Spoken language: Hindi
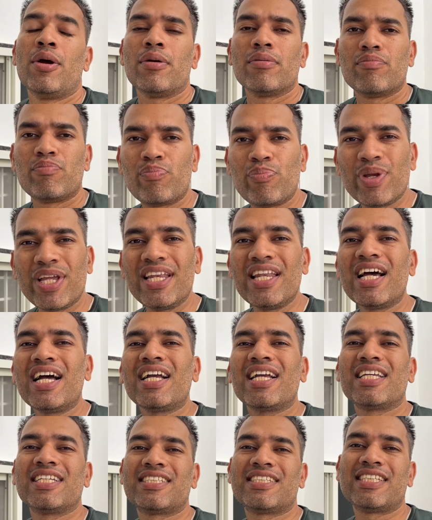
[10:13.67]
बिना
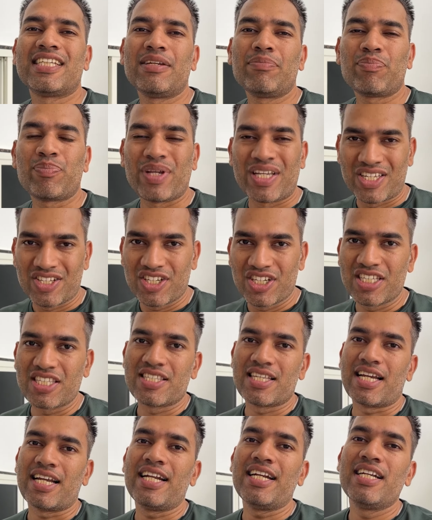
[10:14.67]
किसी
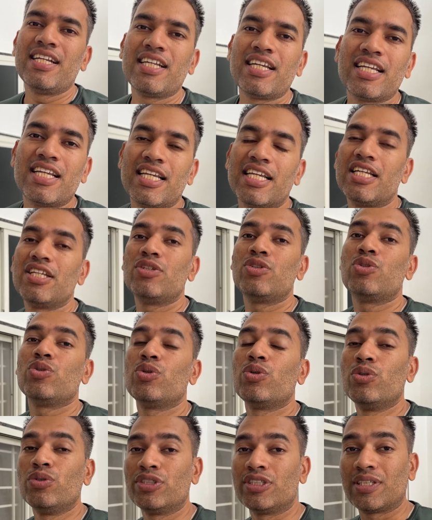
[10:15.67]
पेस्टिसाइड की
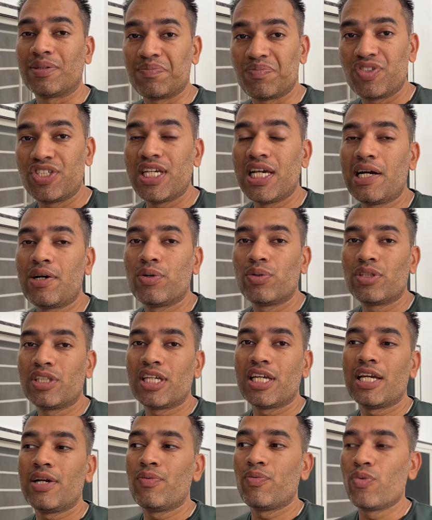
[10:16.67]
जो सब्जियां होती
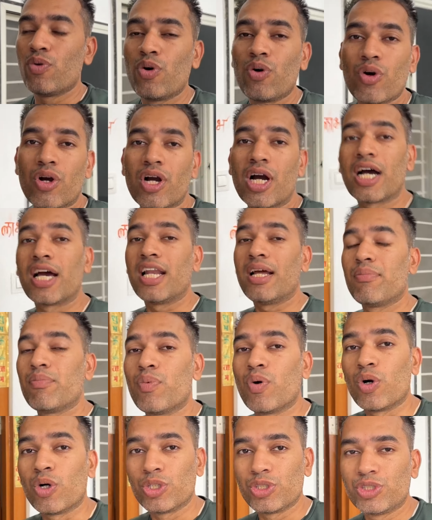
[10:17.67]
है वो खाना
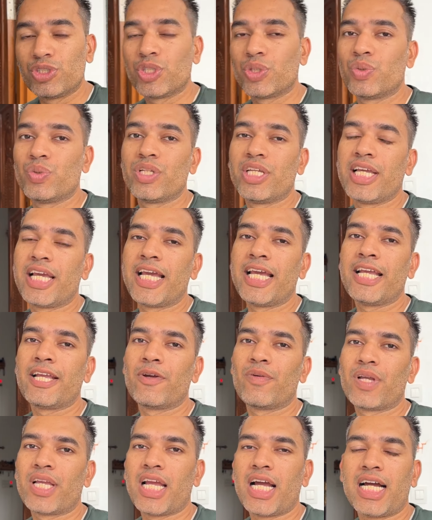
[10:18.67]
बहुत ज़रूरी है
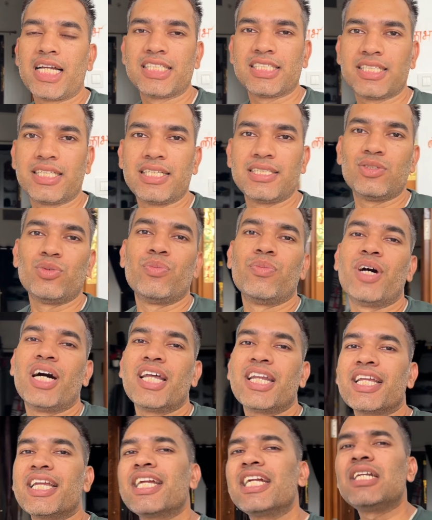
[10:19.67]
क्योंकि आजकल जो
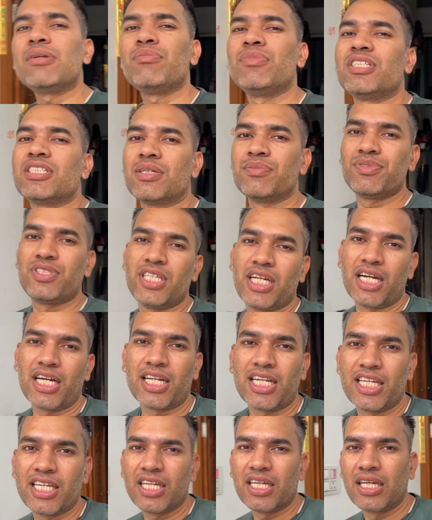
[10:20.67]
मार्केट में सब्जी आ
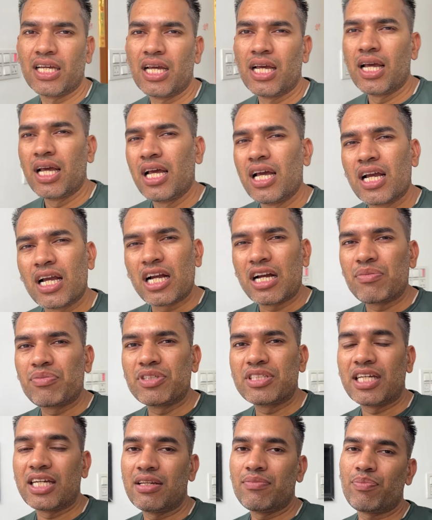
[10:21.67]
रही है काफ़ी
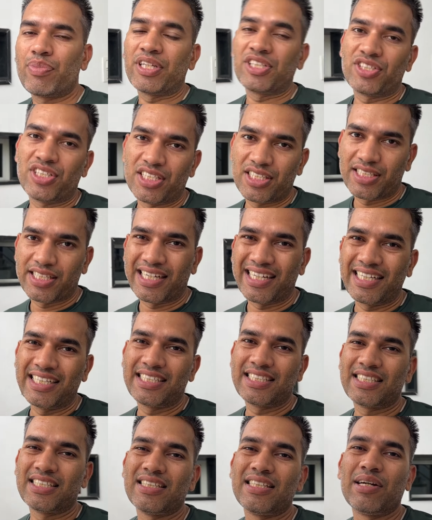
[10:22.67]
सारी
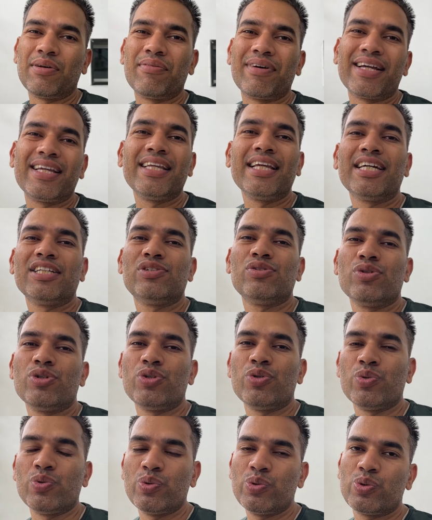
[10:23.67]
पेस्टिसाइड्स दवाइयाँ जो
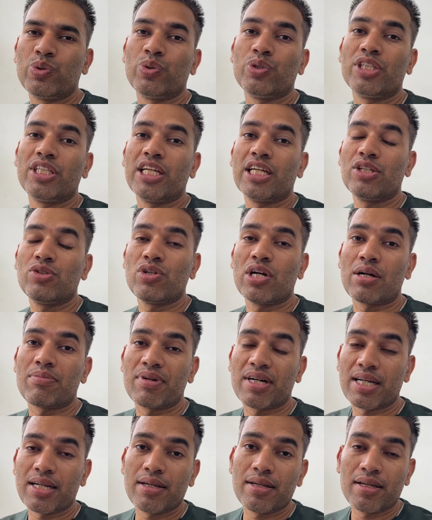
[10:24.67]
यूज़ होती है जो
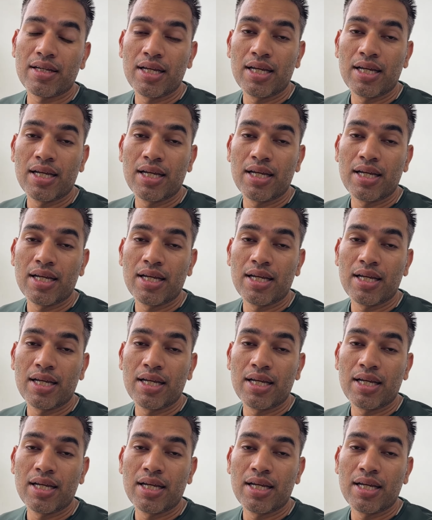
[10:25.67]
हमारे